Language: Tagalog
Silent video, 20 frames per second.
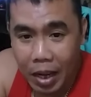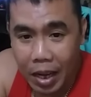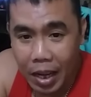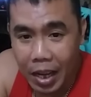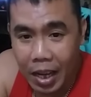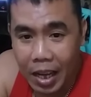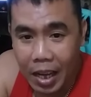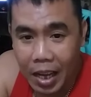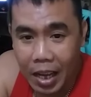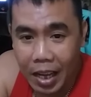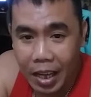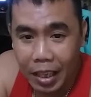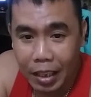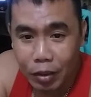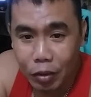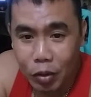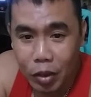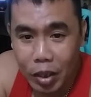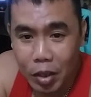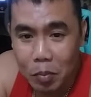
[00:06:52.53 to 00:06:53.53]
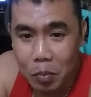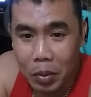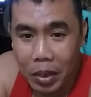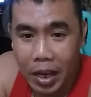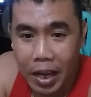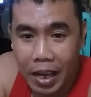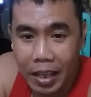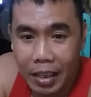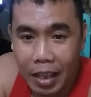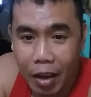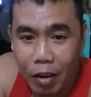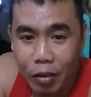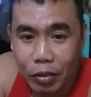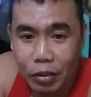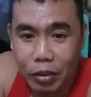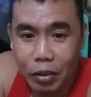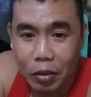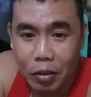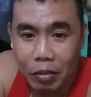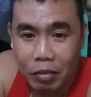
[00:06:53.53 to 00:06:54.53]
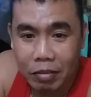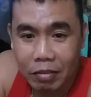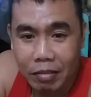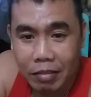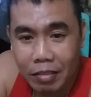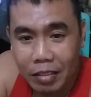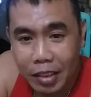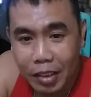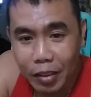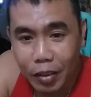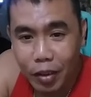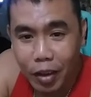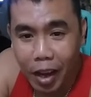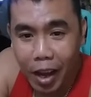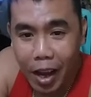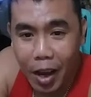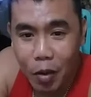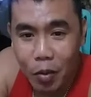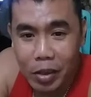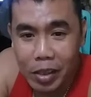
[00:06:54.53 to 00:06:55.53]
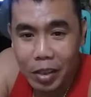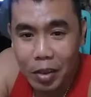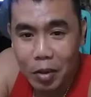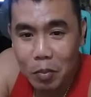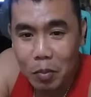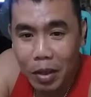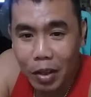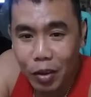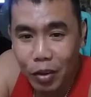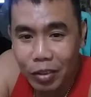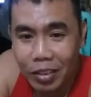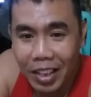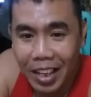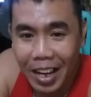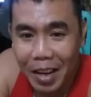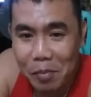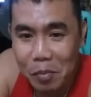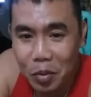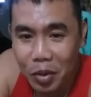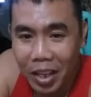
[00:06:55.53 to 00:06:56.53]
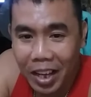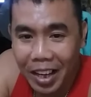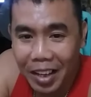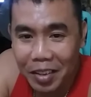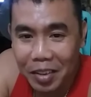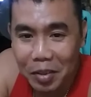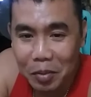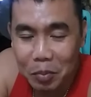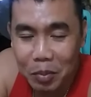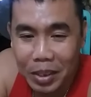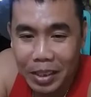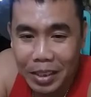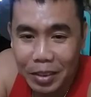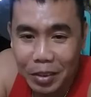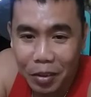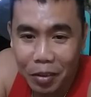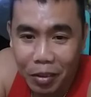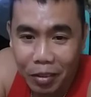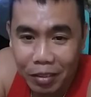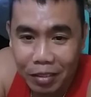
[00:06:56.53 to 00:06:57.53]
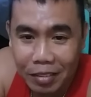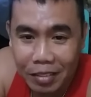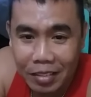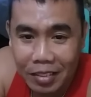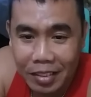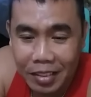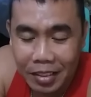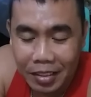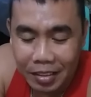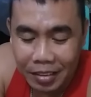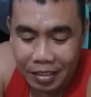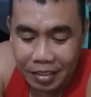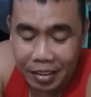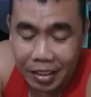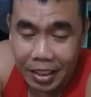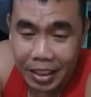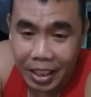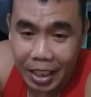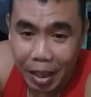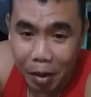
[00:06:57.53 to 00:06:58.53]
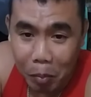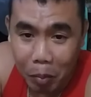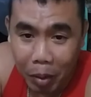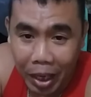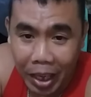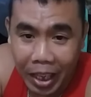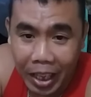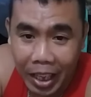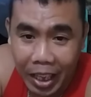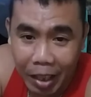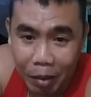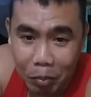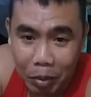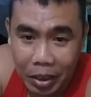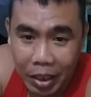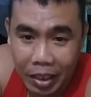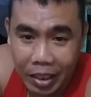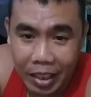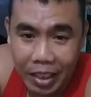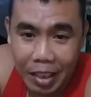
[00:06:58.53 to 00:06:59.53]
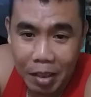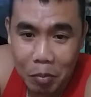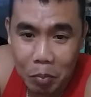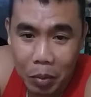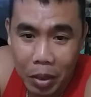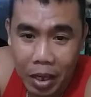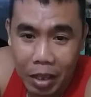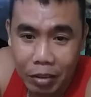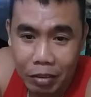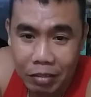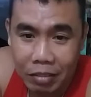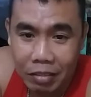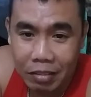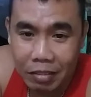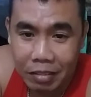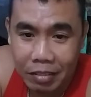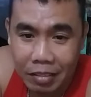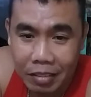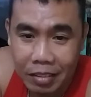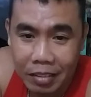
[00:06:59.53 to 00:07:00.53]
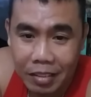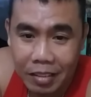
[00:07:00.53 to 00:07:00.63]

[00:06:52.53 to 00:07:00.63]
baka ito na yung pagkakataon nyo. So, ang gagawin nyo, manood na lang muna kayo ng video ko para pagdating ng panahon.